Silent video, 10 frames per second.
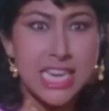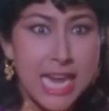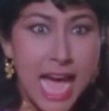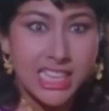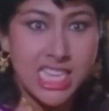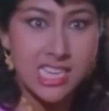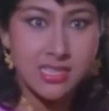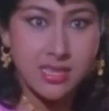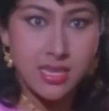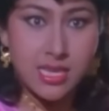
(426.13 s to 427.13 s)

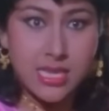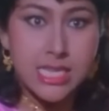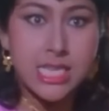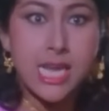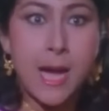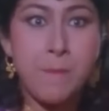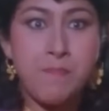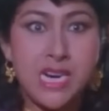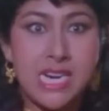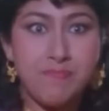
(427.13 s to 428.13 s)
रसिकनाथ जिसका
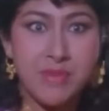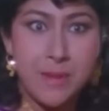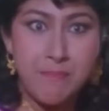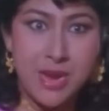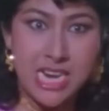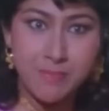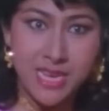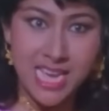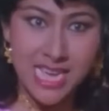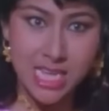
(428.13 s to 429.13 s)
पाप मेरे पेट
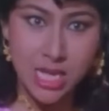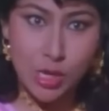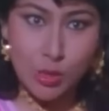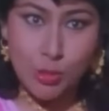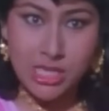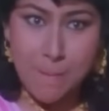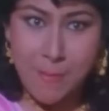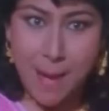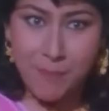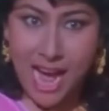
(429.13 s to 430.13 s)
में है उसे
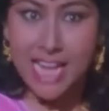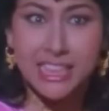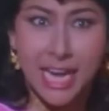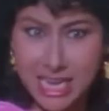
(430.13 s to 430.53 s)
पापी का अंत